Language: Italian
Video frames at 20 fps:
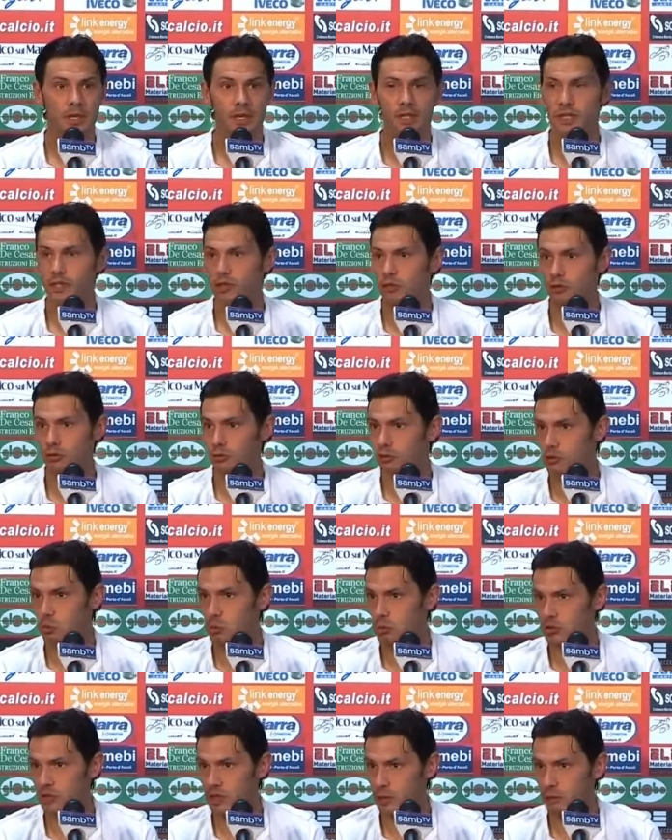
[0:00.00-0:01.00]
Adesso non ci
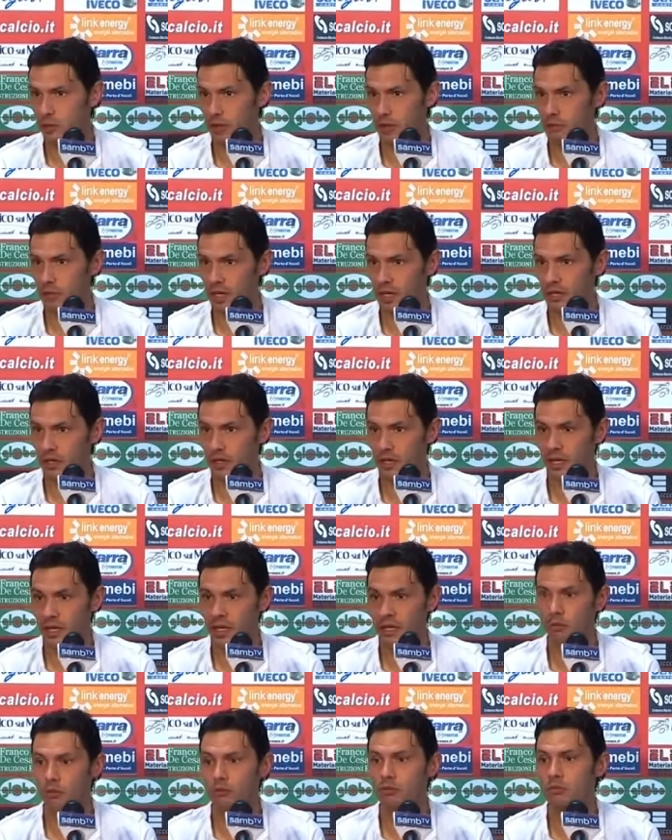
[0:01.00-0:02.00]
possiamo
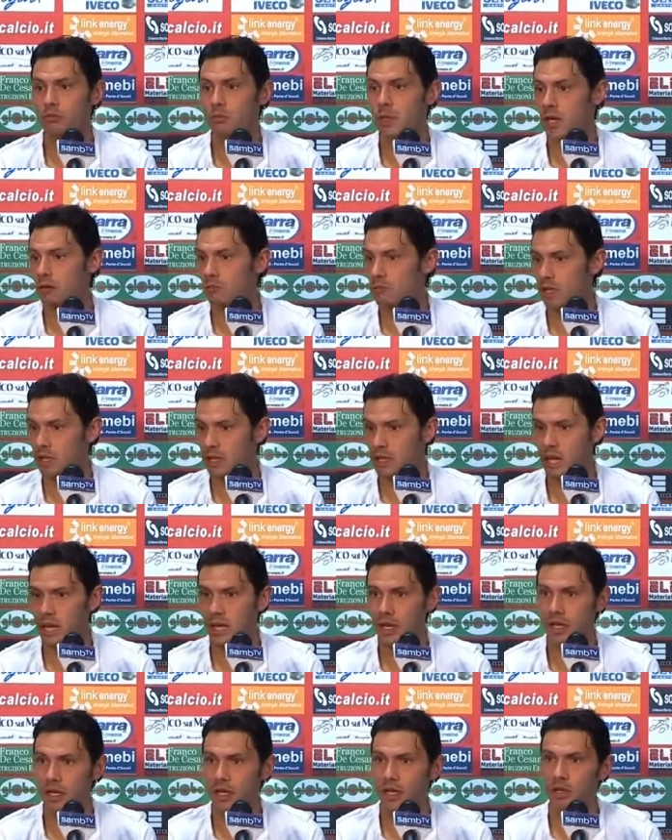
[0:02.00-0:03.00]
permettere, non dobbiamo
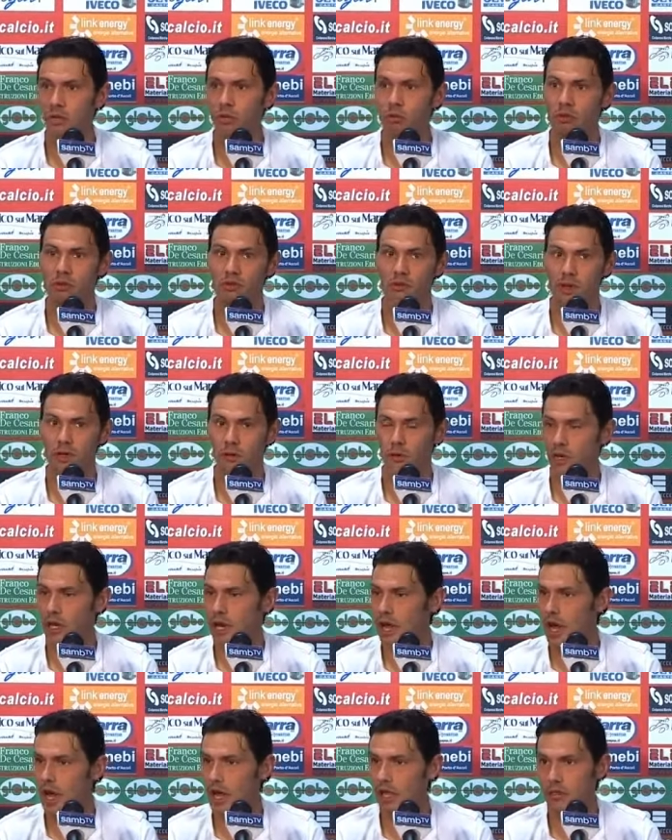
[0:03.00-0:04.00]
guardare dove vanno
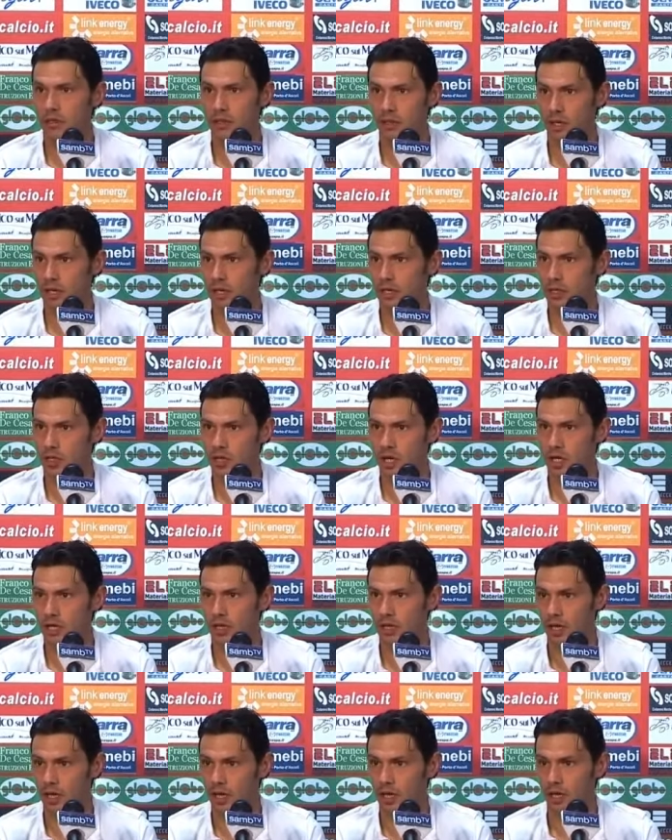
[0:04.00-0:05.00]
le altre,
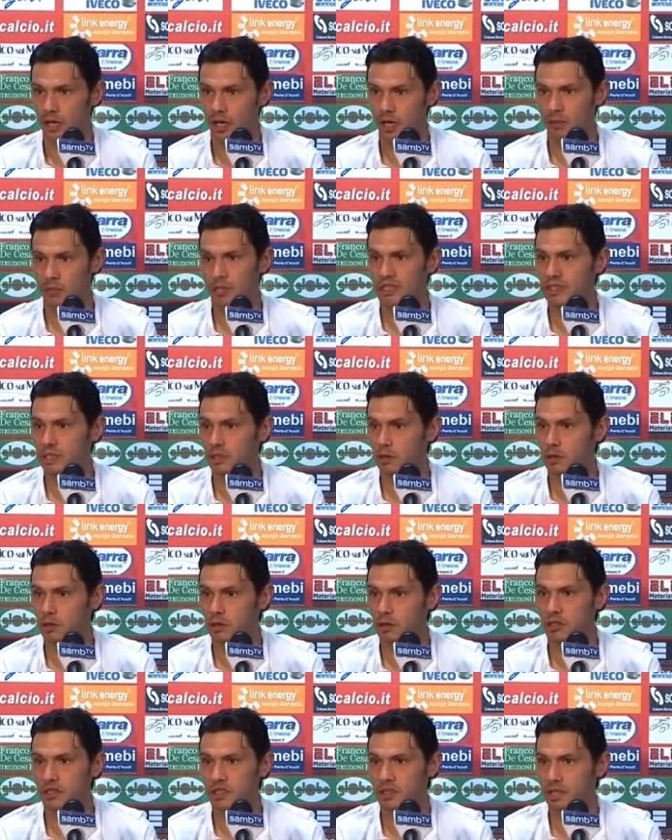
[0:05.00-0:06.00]
eccetera. Pensiamo a
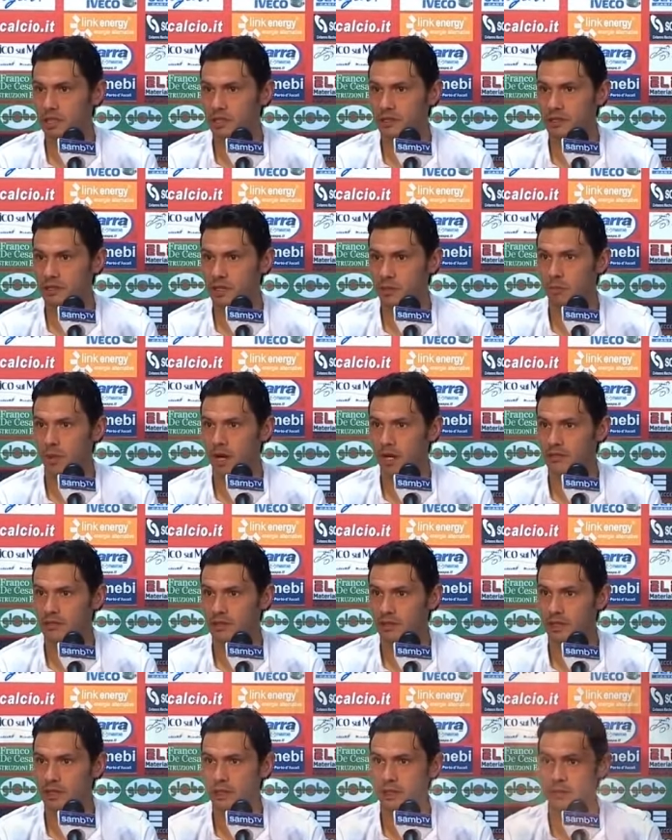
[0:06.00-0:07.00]
noi stessi e
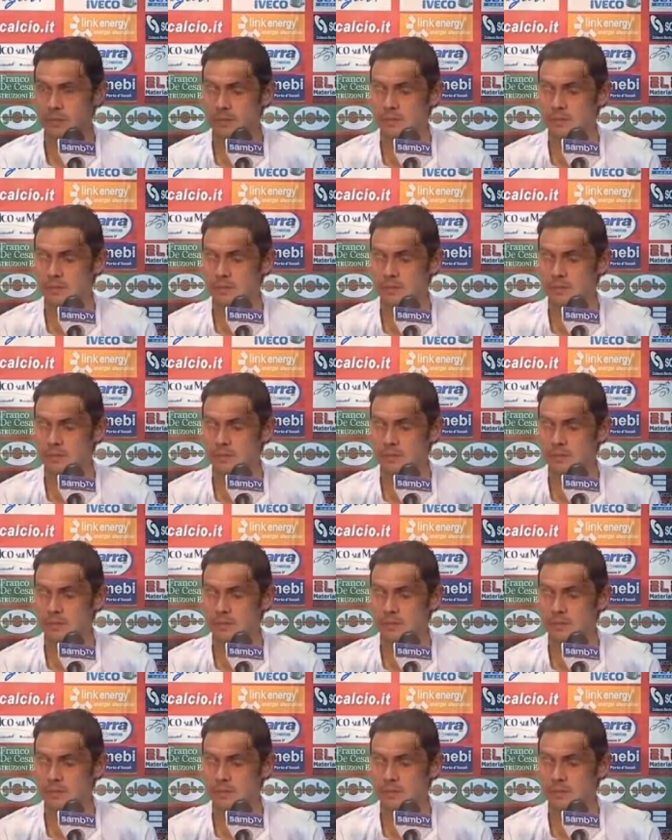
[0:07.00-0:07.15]
basta.